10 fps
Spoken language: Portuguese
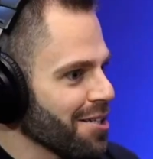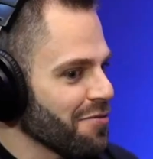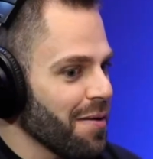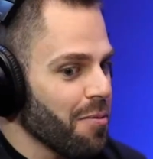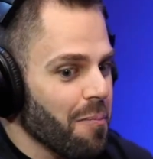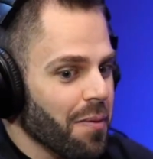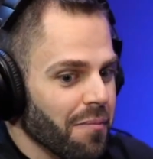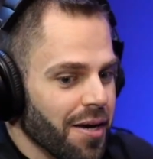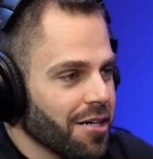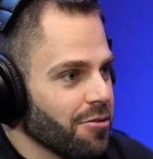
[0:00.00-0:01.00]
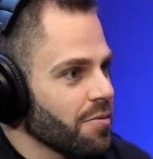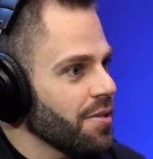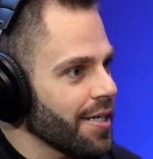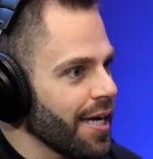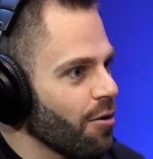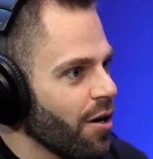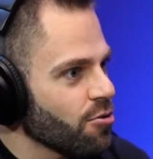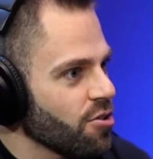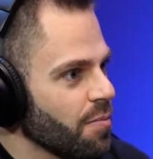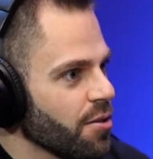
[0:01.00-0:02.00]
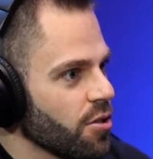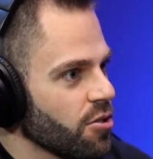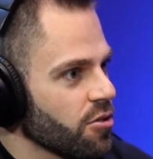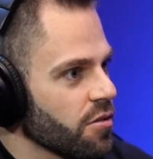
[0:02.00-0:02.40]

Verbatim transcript: Falei, pô, primeiro, ninguém engorda do dia pra noite.